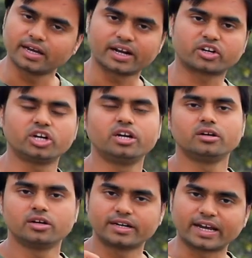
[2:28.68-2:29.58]
कनेक्टेड
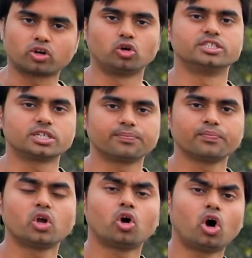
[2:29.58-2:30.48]
टेक्नोलॉजी
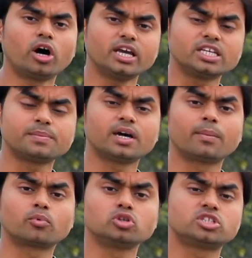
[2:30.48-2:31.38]
और इसमें
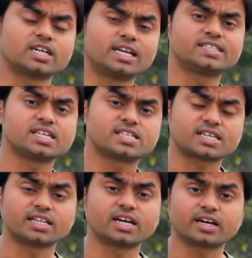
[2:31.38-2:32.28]
आपको 40 से
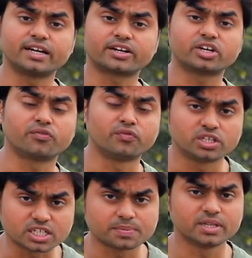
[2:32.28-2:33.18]
ज़्यादा कनेक्टेड
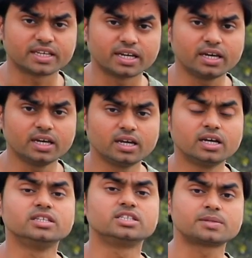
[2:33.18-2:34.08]
फीचर्स मिलते हैं
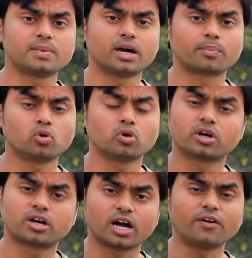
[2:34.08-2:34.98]
जिसमें आपको
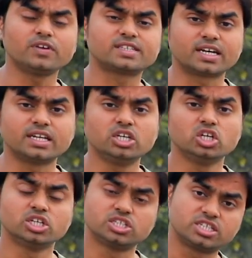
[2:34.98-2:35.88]
काफ़ी सारी
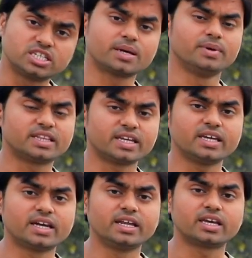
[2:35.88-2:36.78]
चीज़ें मिलती
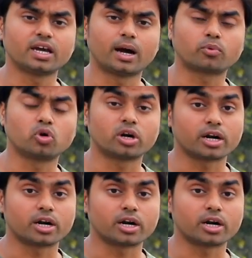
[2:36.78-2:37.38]
हैं यानी कि आपको